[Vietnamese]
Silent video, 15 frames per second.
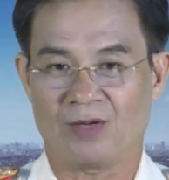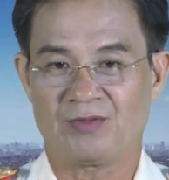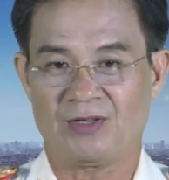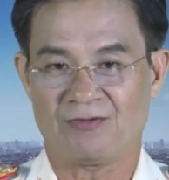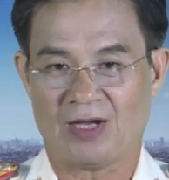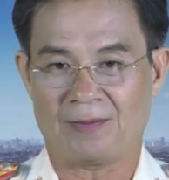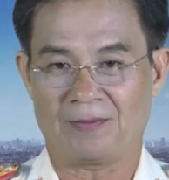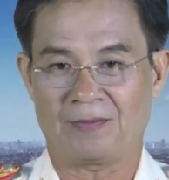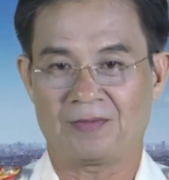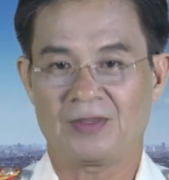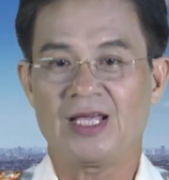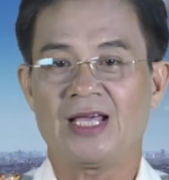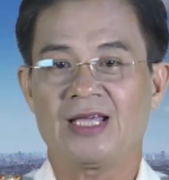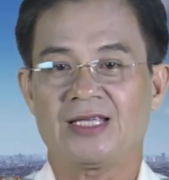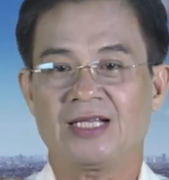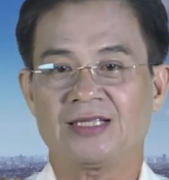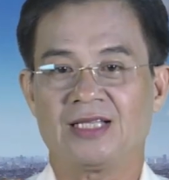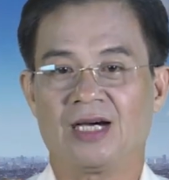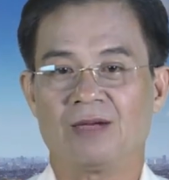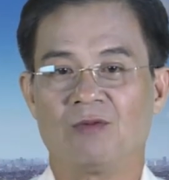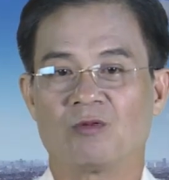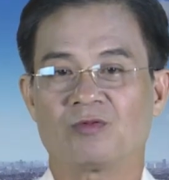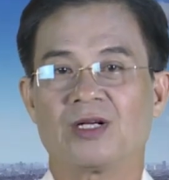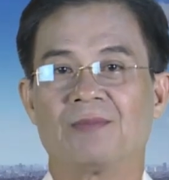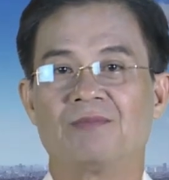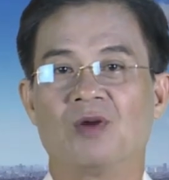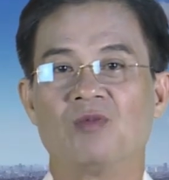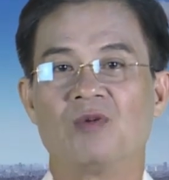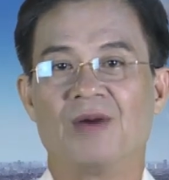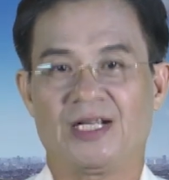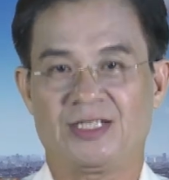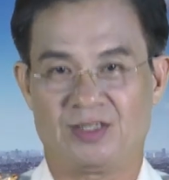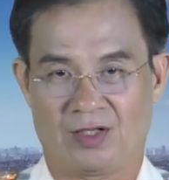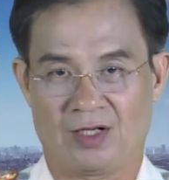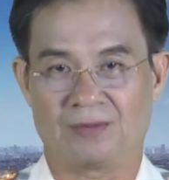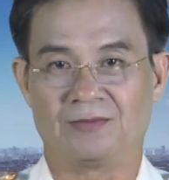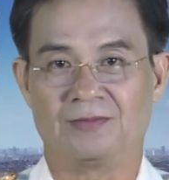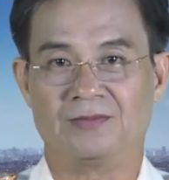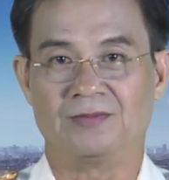hợp vi phạm nhắc nhở 147 trường hợp.